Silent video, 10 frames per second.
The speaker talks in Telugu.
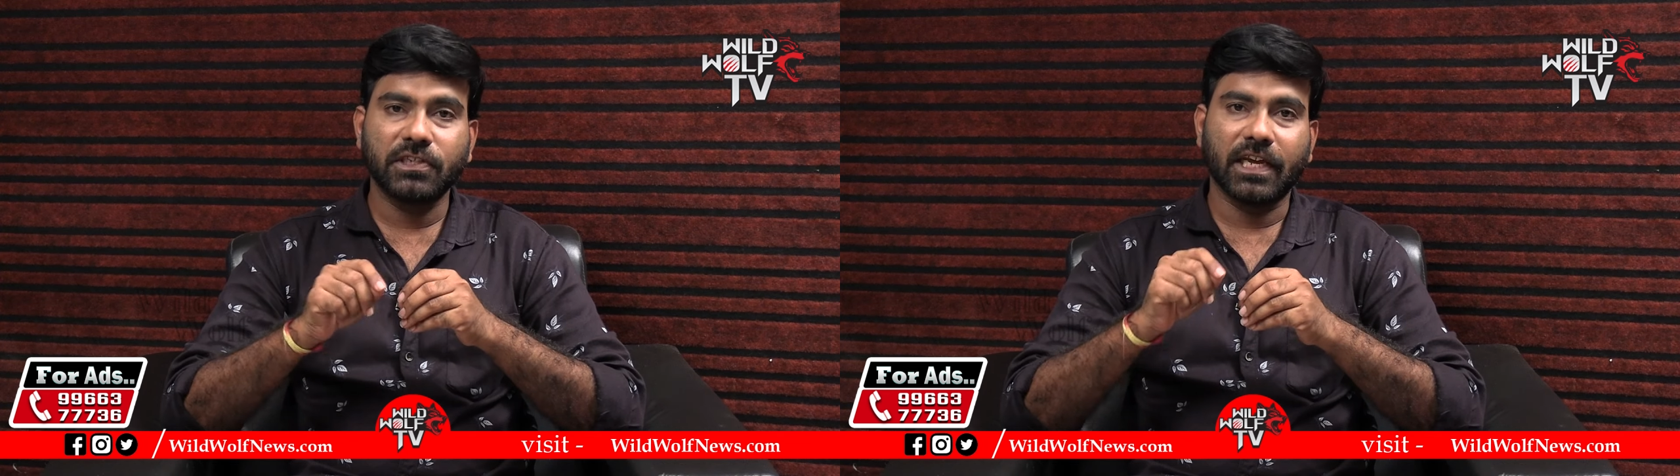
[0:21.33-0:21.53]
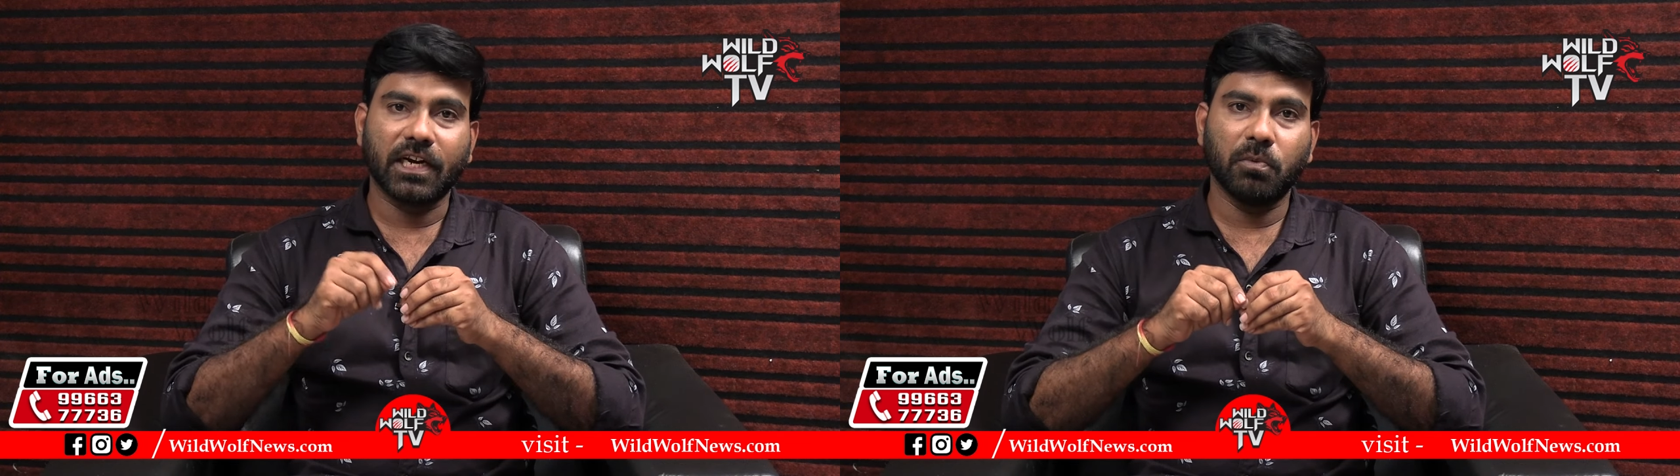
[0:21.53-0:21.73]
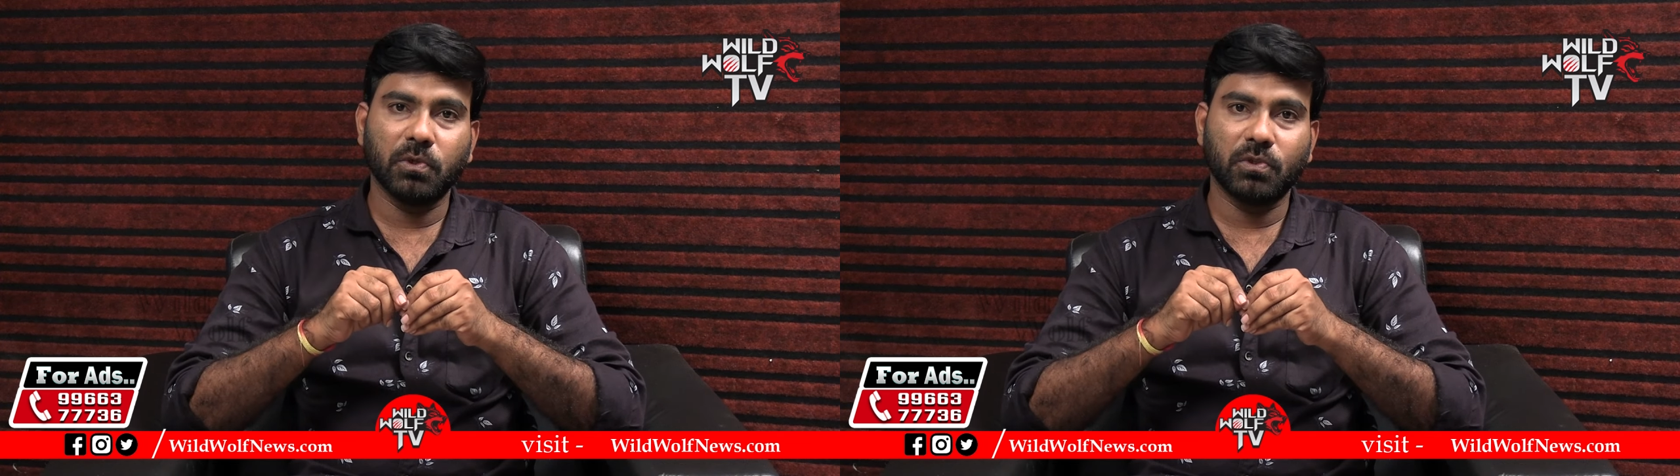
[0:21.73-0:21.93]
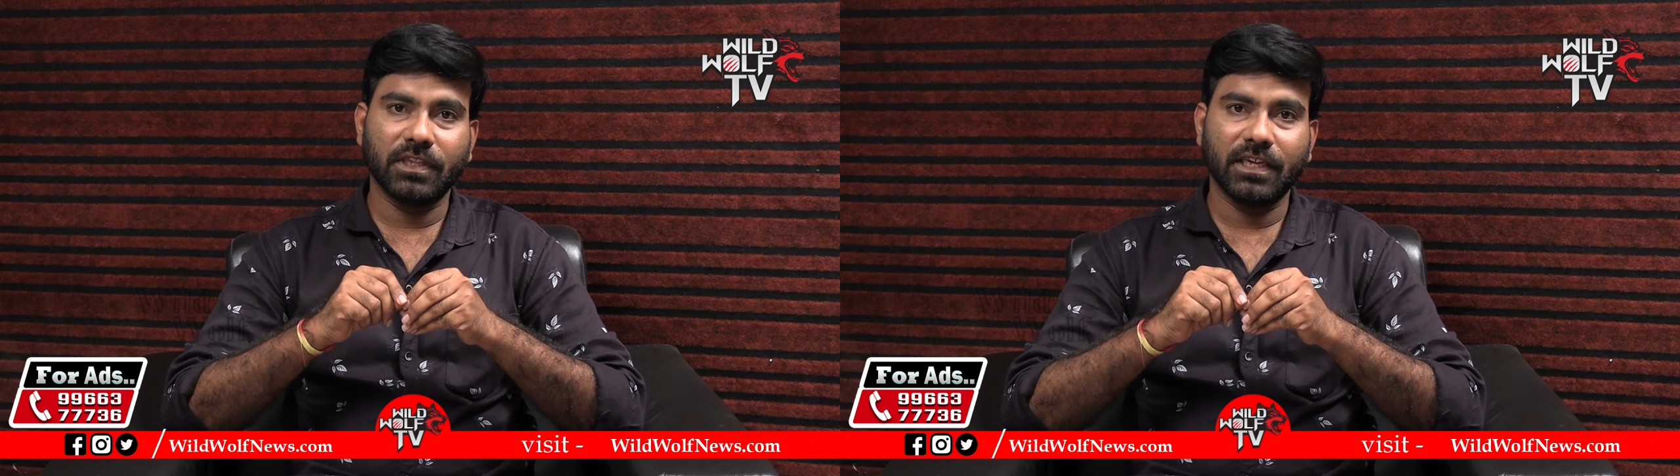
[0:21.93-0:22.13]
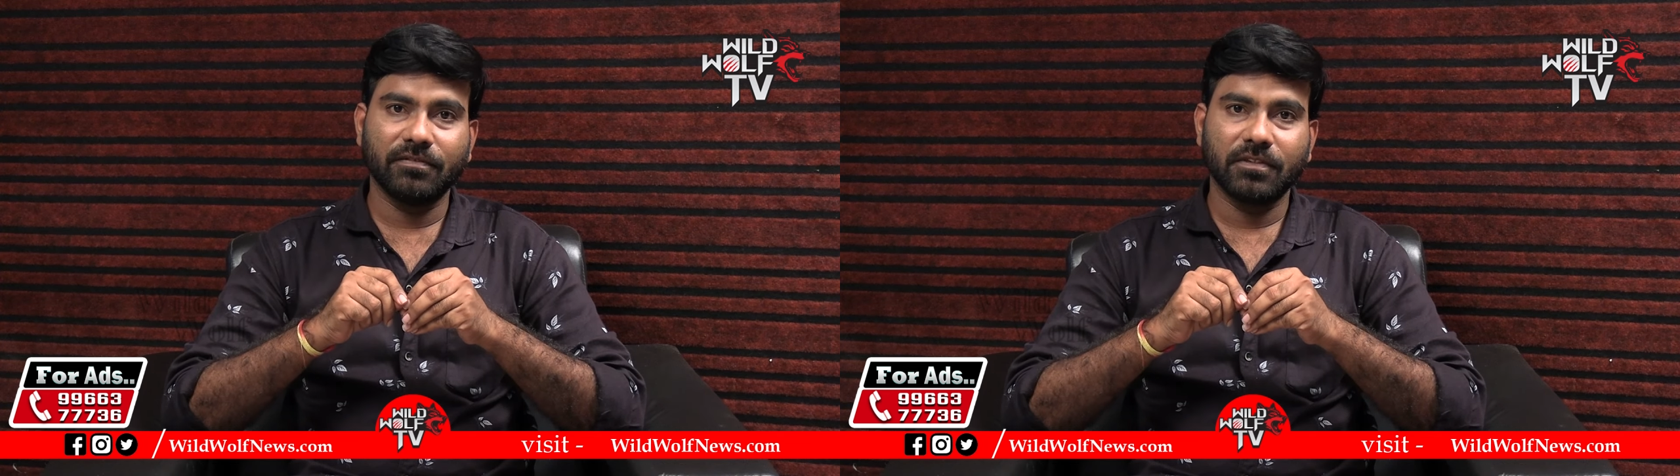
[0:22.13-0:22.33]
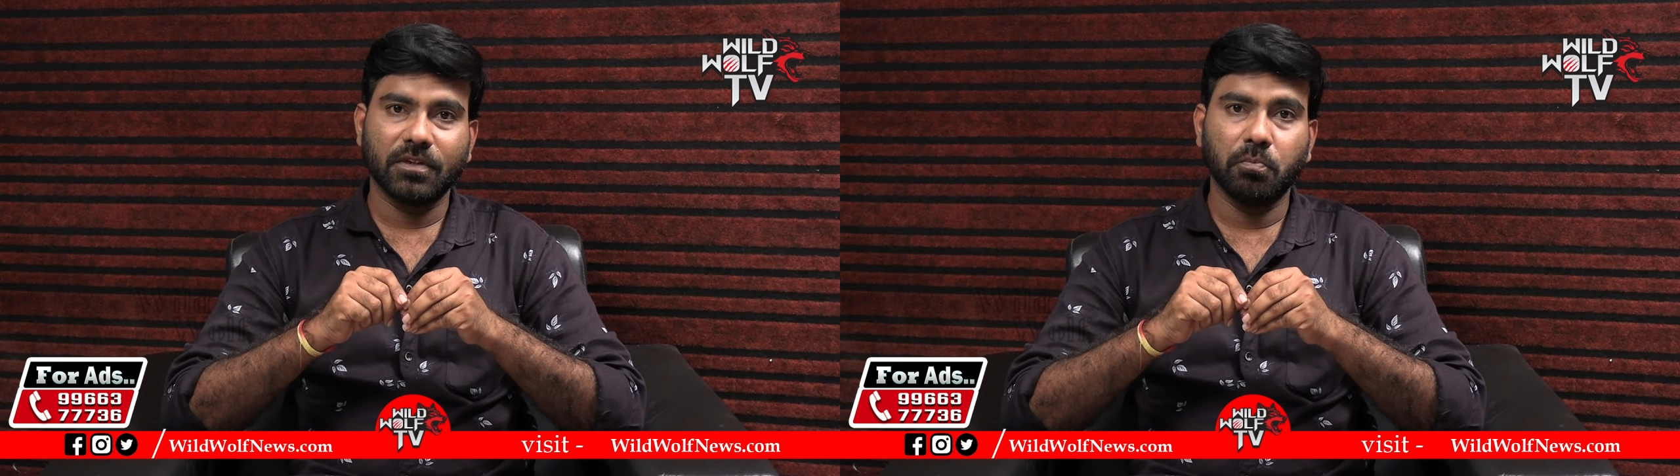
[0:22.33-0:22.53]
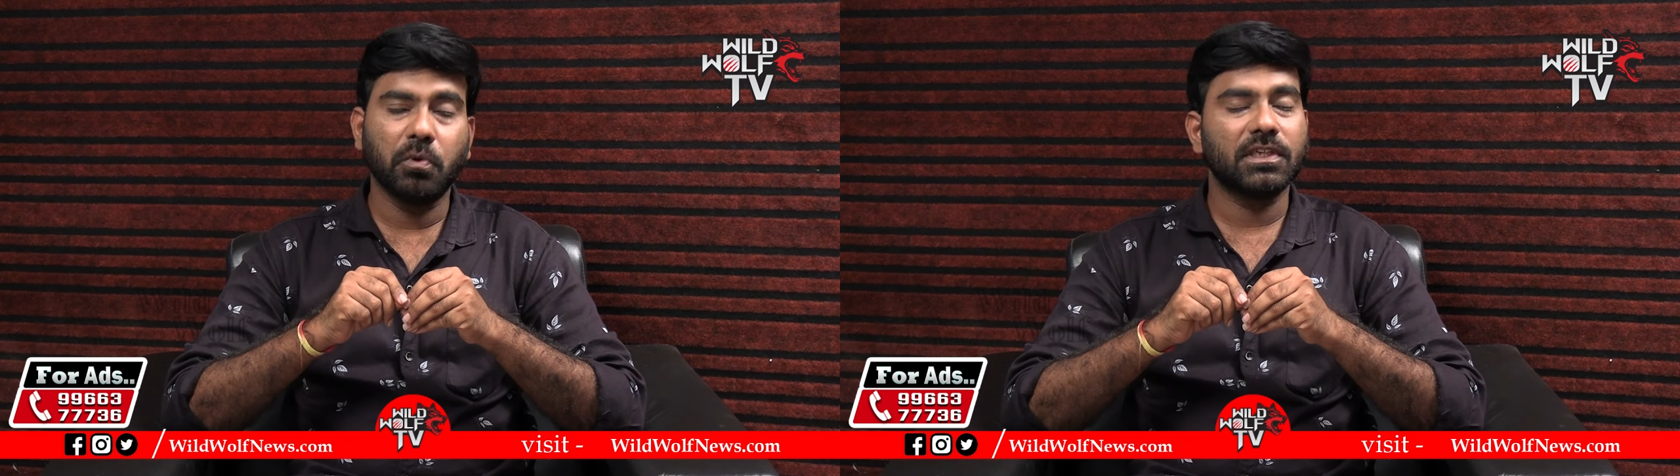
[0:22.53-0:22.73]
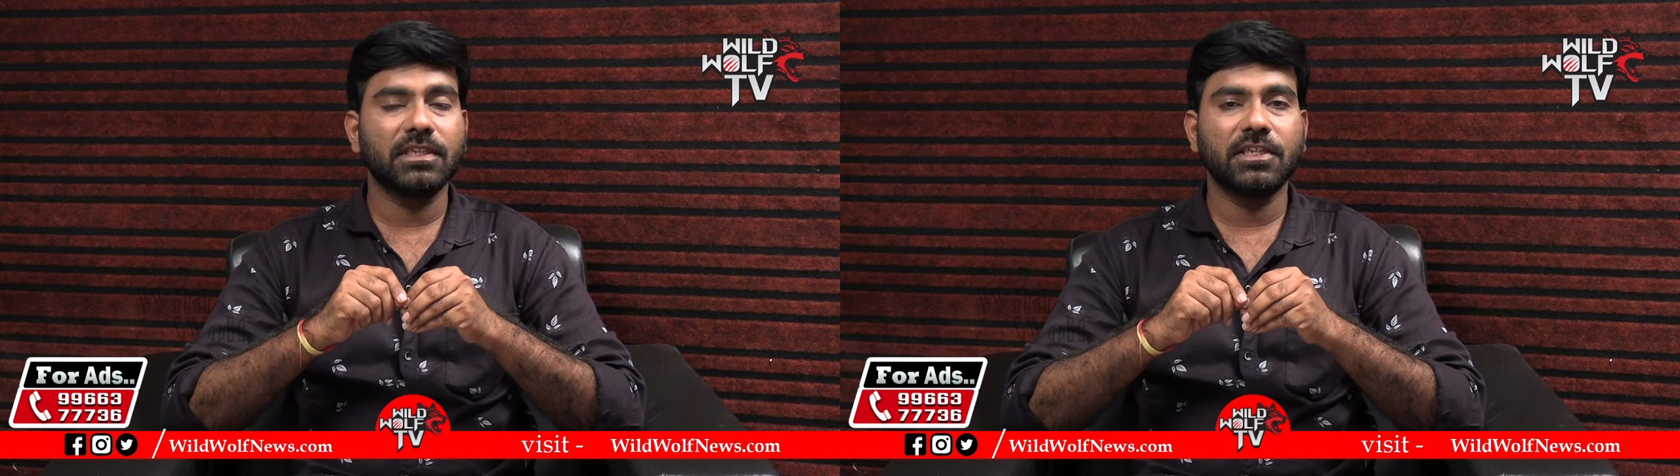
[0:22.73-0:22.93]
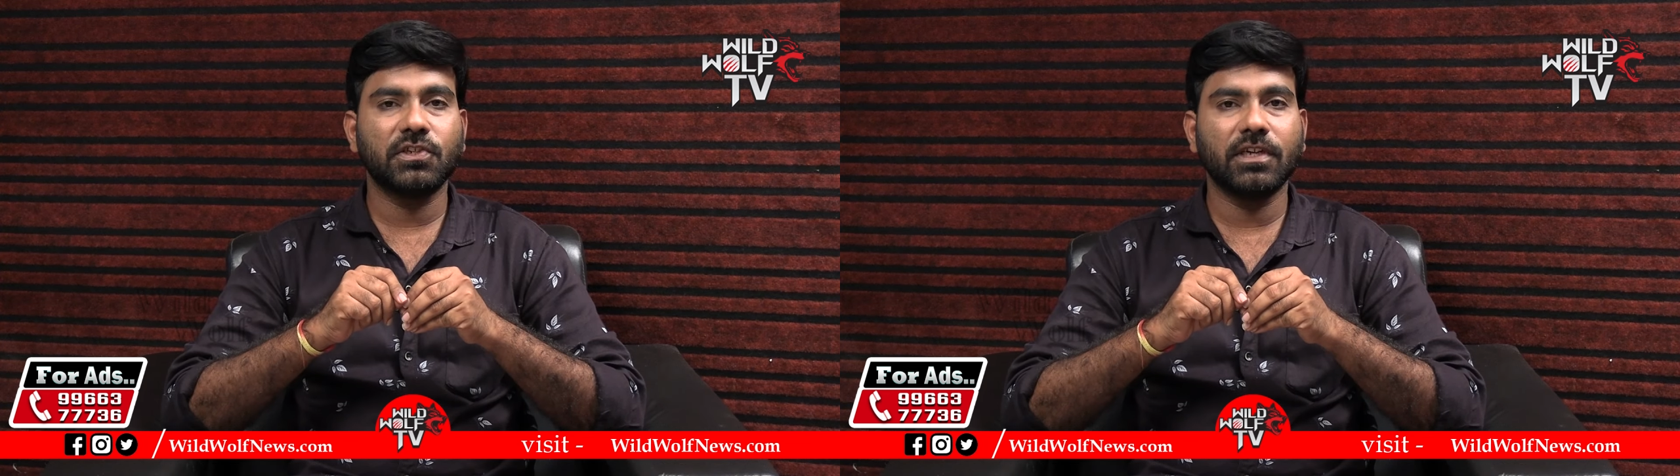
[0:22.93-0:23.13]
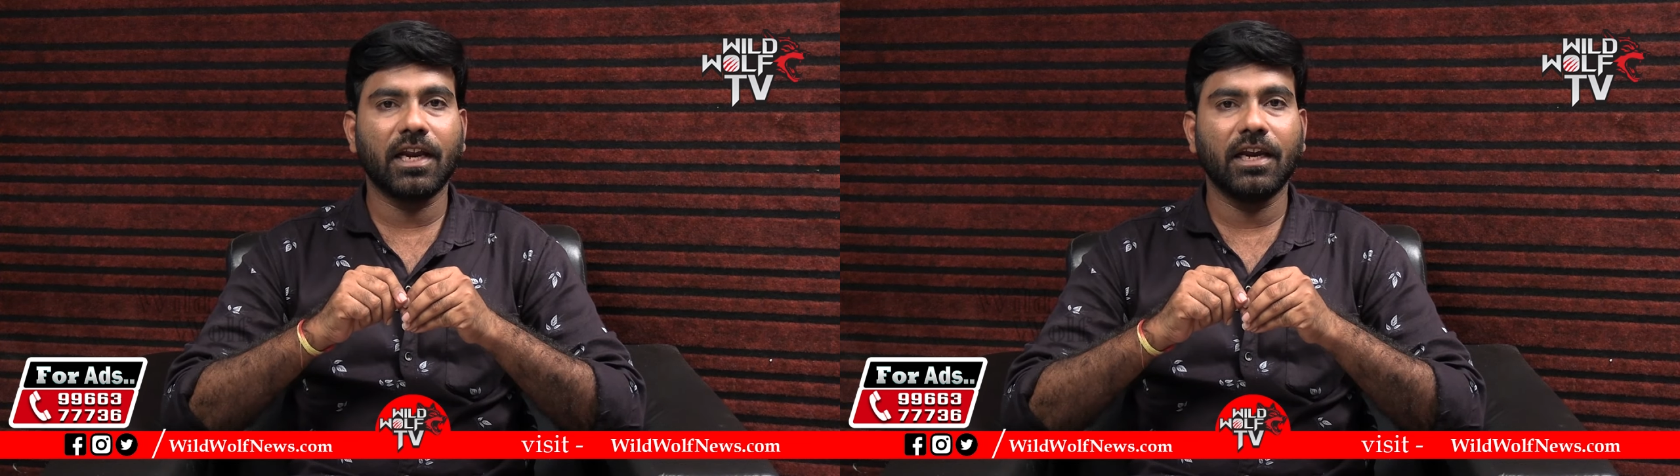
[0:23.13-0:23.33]
జరగబోతుంది బొత్స
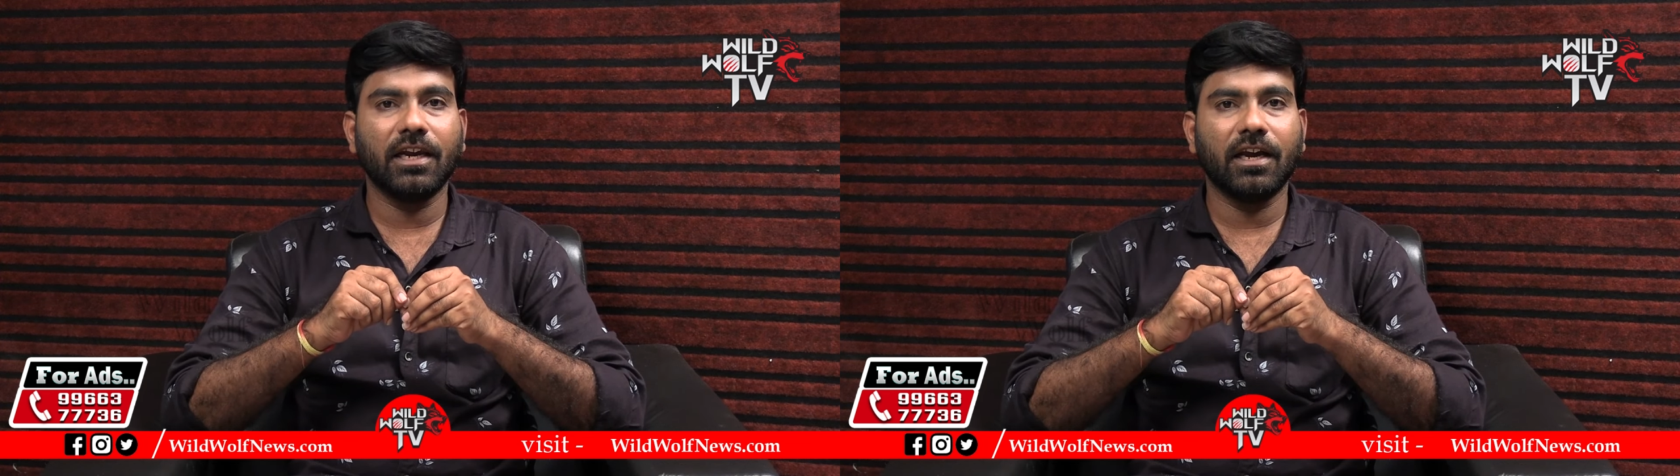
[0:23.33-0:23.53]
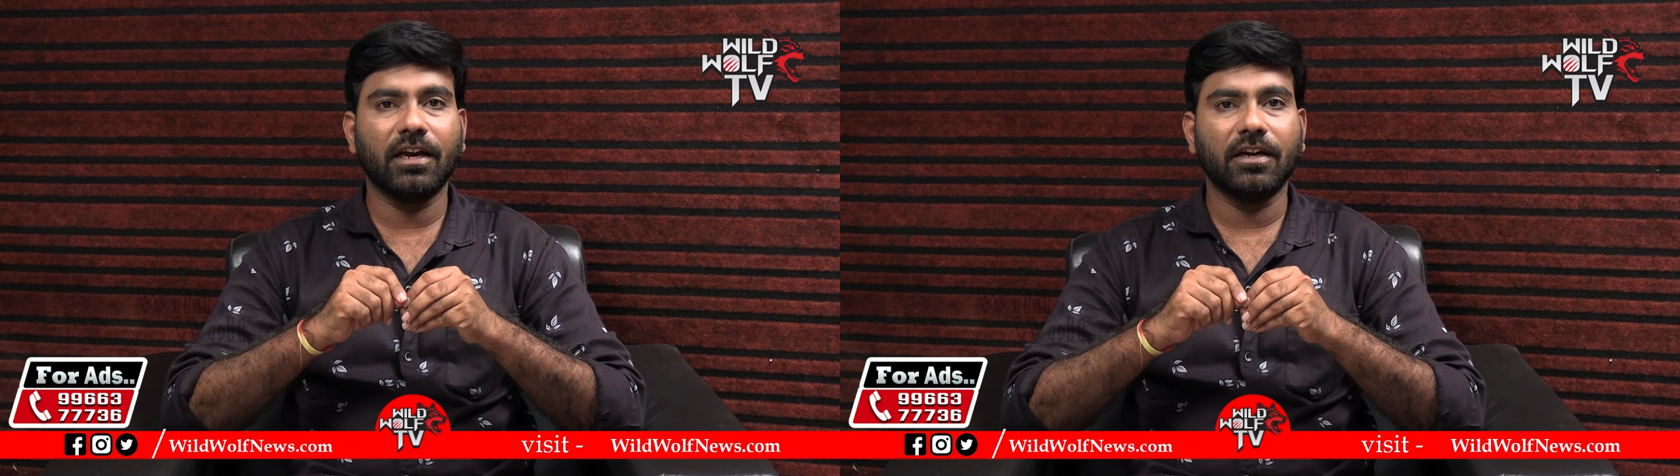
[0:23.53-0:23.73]
సత్యనారాయణ